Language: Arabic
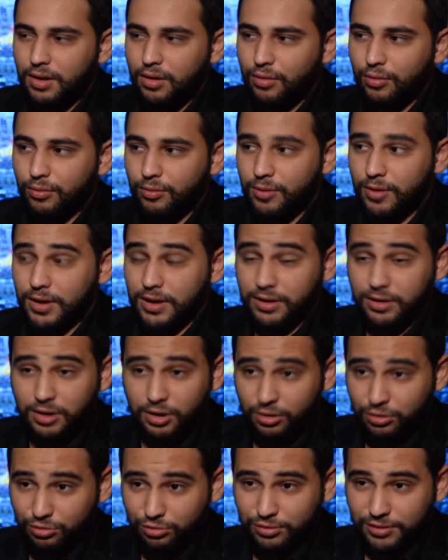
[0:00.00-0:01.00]

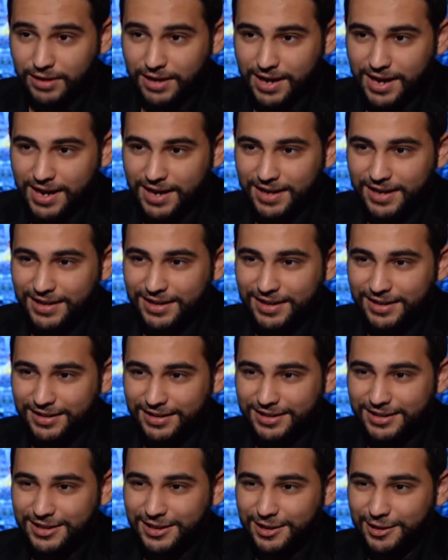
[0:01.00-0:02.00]
وينتقدوني احيانا
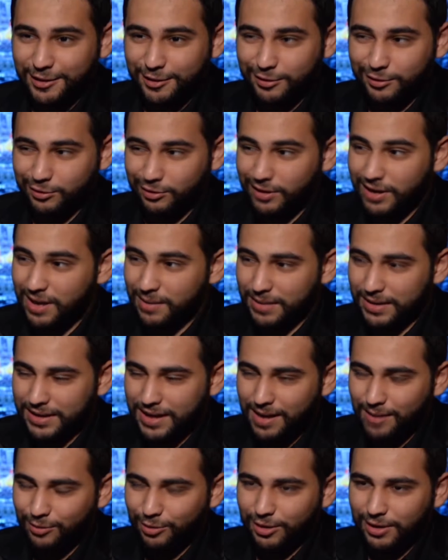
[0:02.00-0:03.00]
كثير انه لا ما
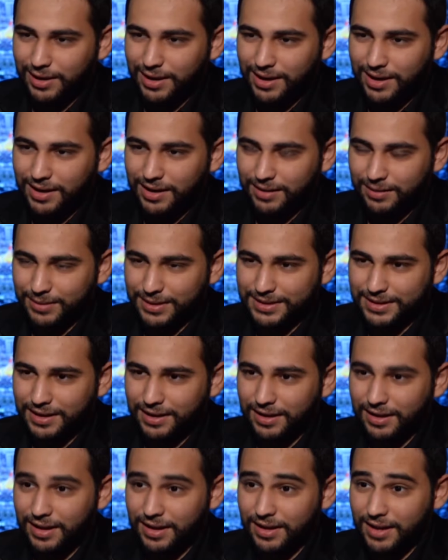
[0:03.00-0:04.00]
تعمل هيك
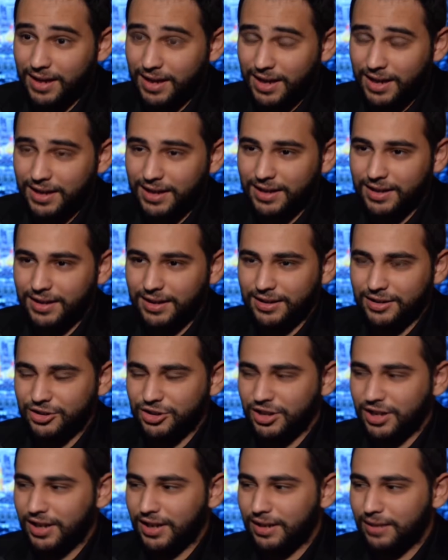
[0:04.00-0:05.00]
مثلا انا احيانا كنت
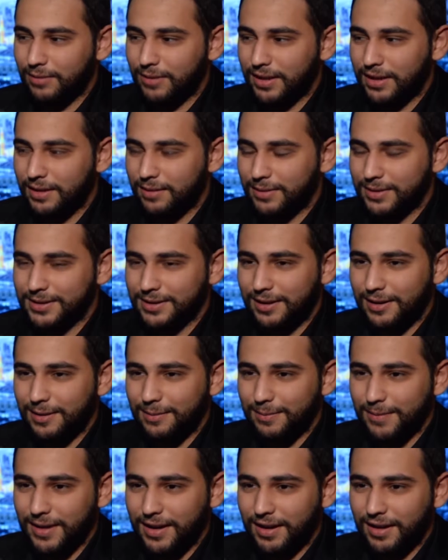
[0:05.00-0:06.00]
شاغل بيي مثلا
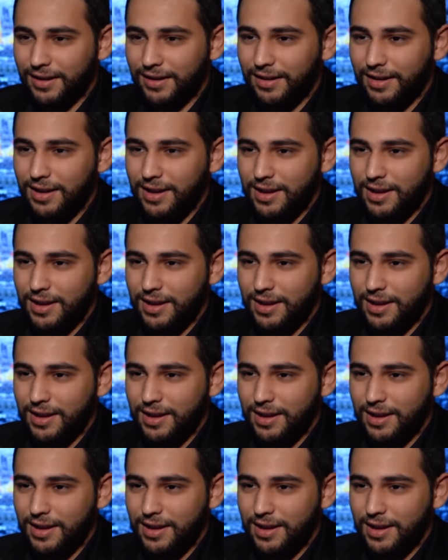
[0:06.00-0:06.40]
معي